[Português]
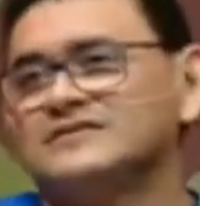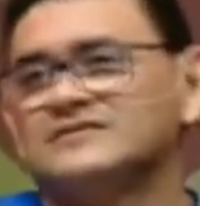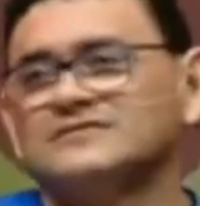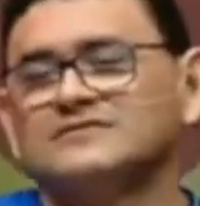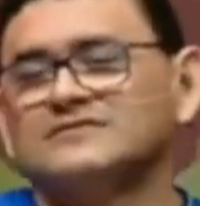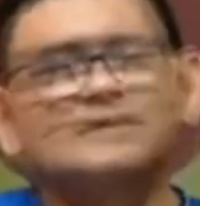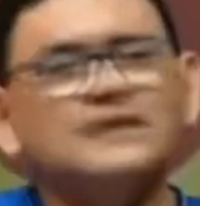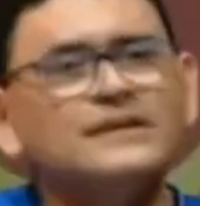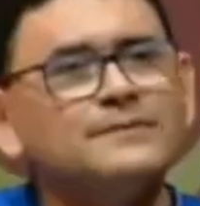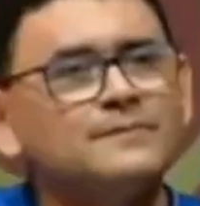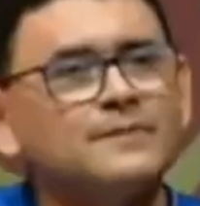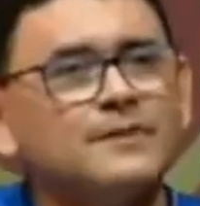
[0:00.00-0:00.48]

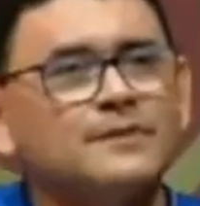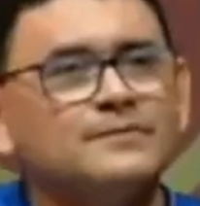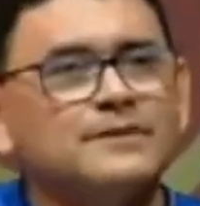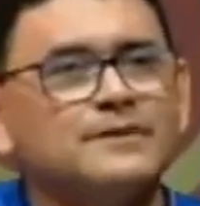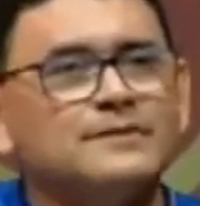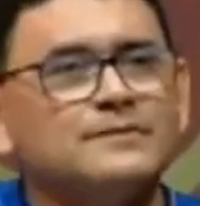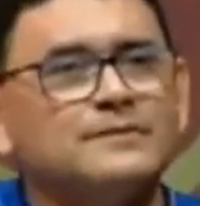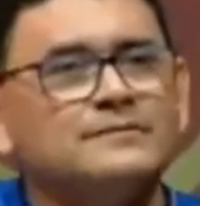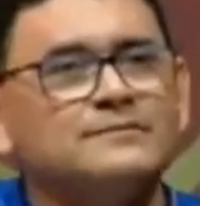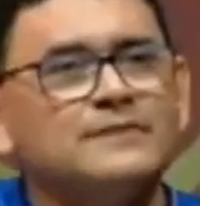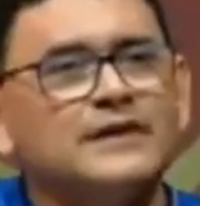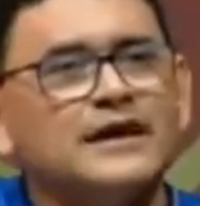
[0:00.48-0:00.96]
Não tem
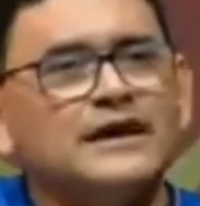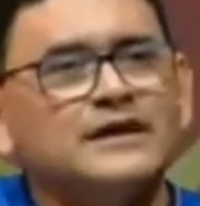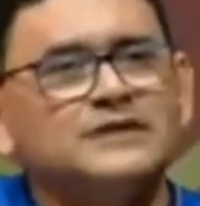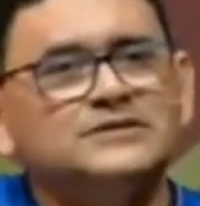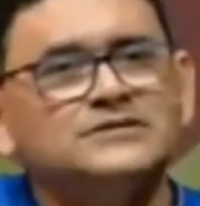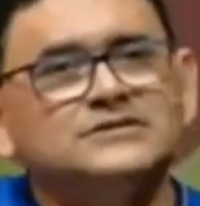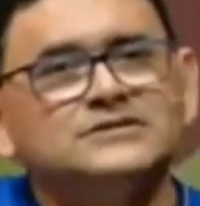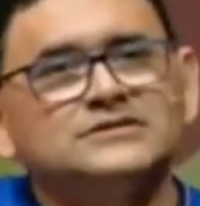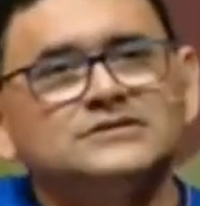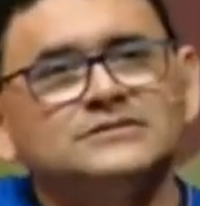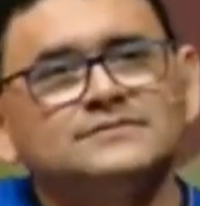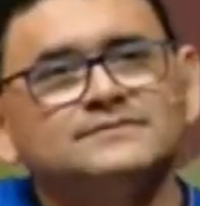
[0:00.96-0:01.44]
problema,
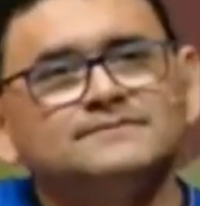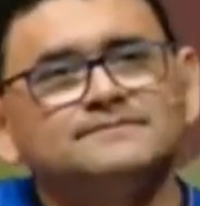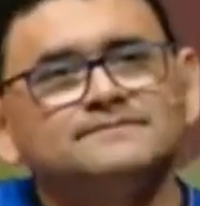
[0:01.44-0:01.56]
mas